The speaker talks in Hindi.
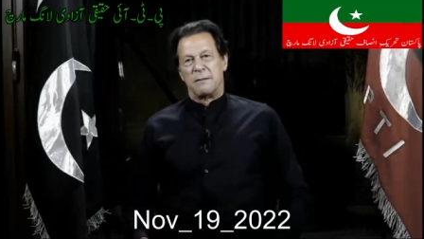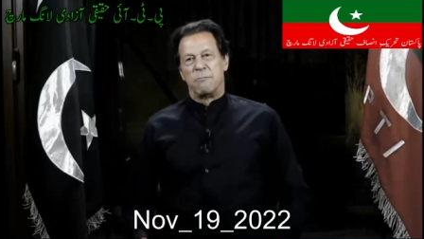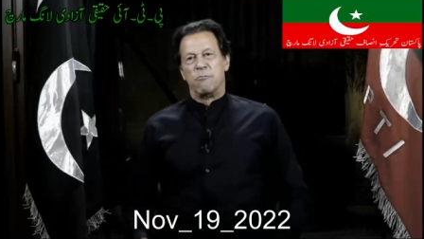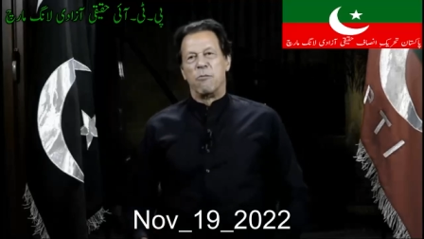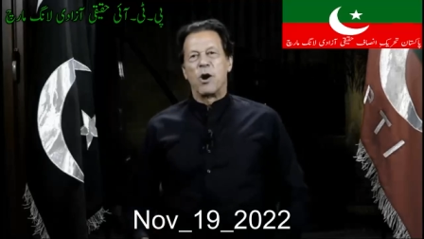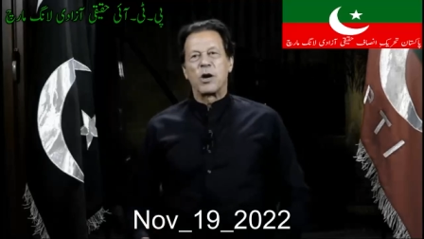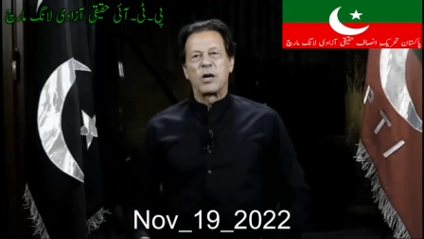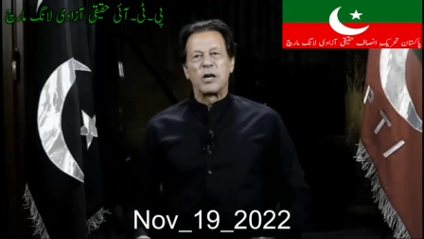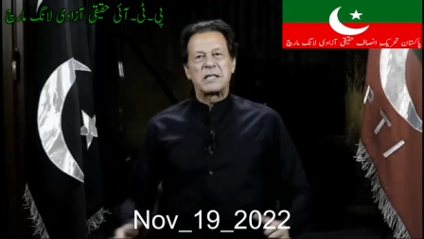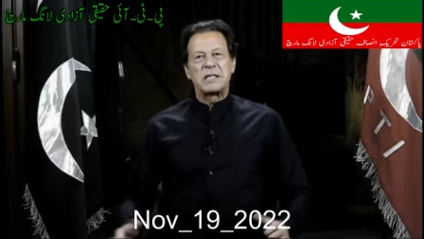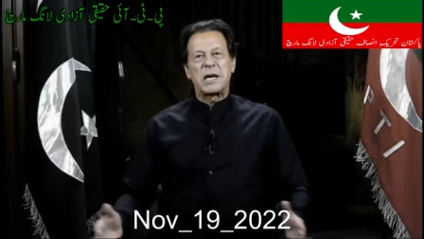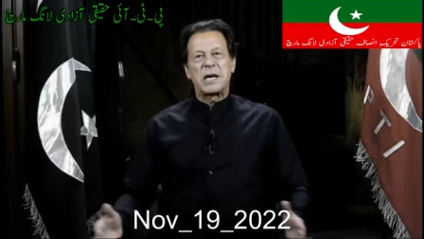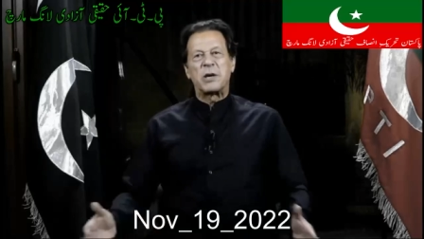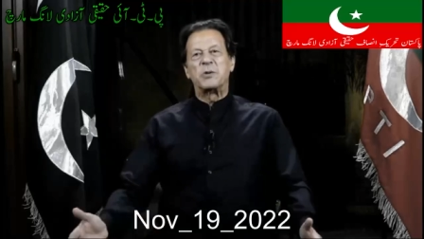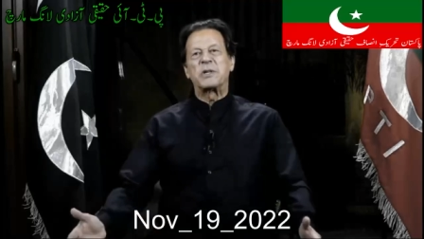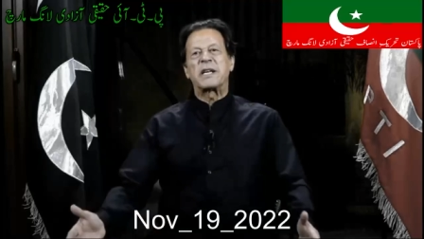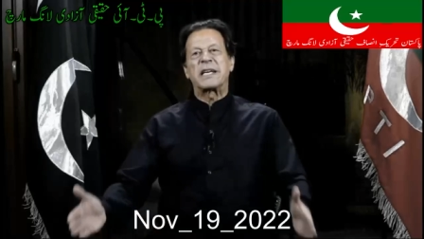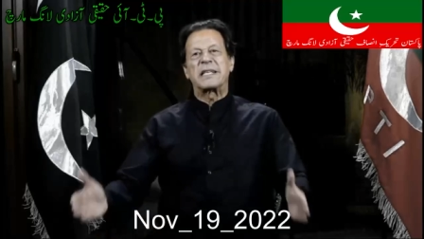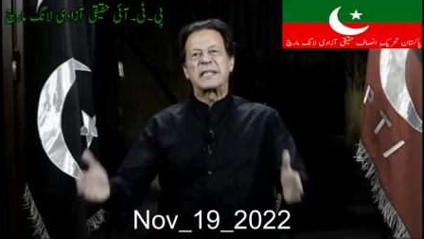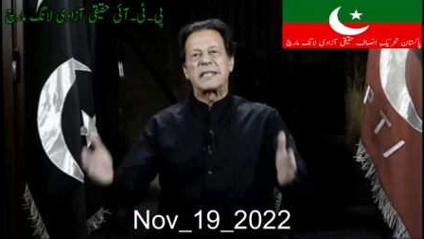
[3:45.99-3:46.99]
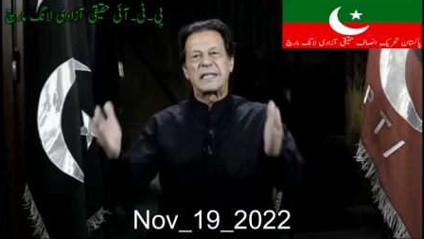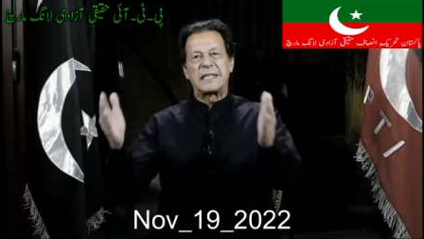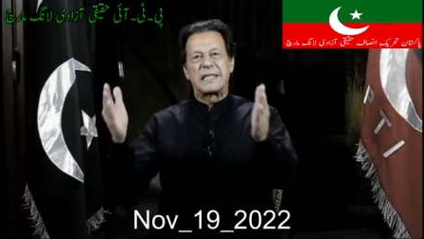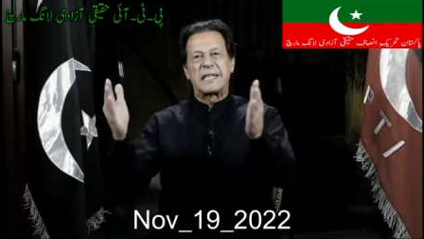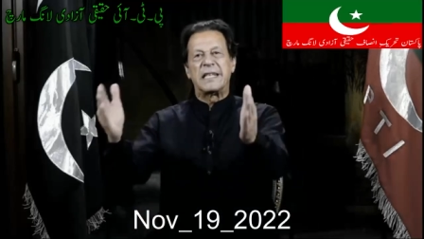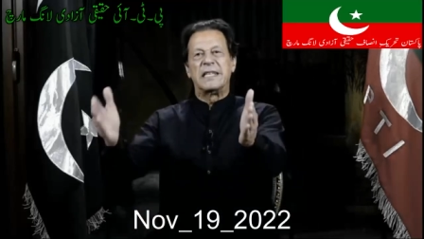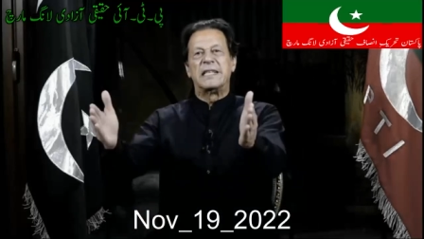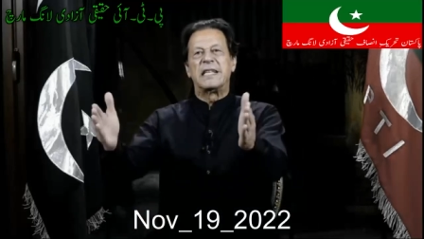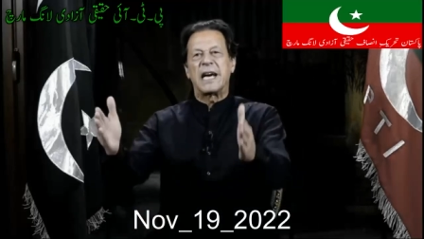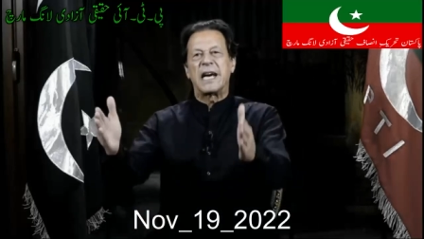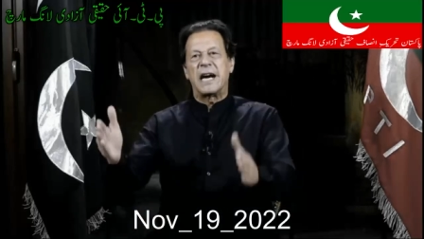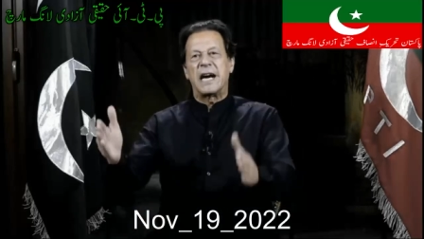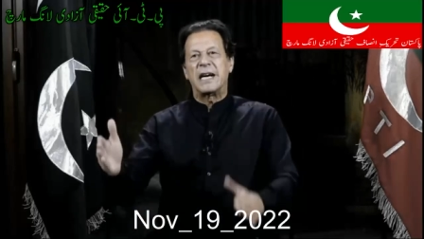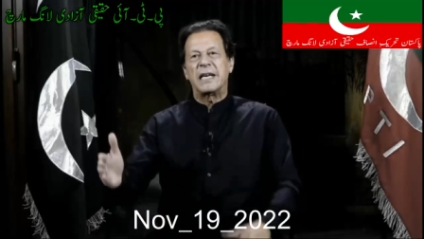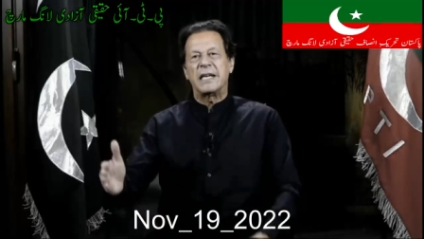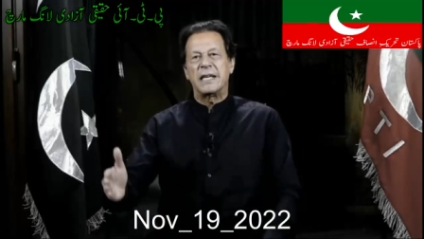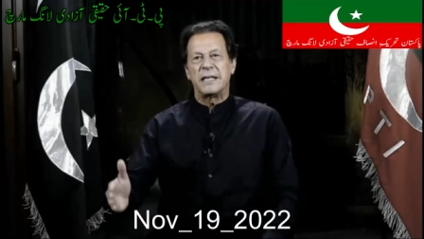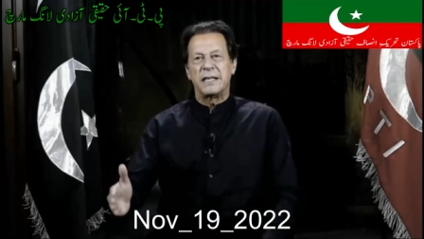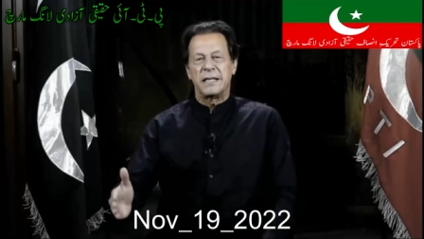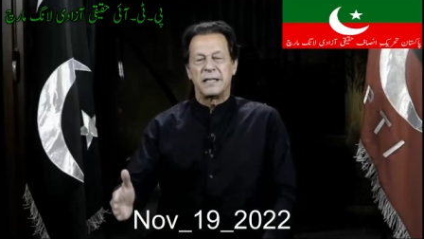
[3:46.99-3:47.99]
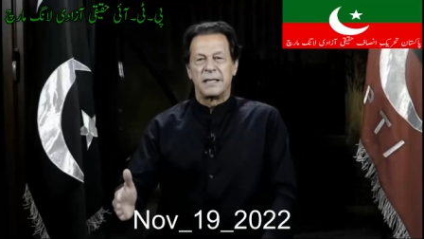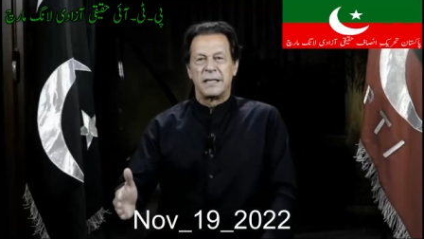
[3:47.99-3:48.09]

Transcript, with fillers: मॉडल टाउन के अंदर दिन दिहाड़े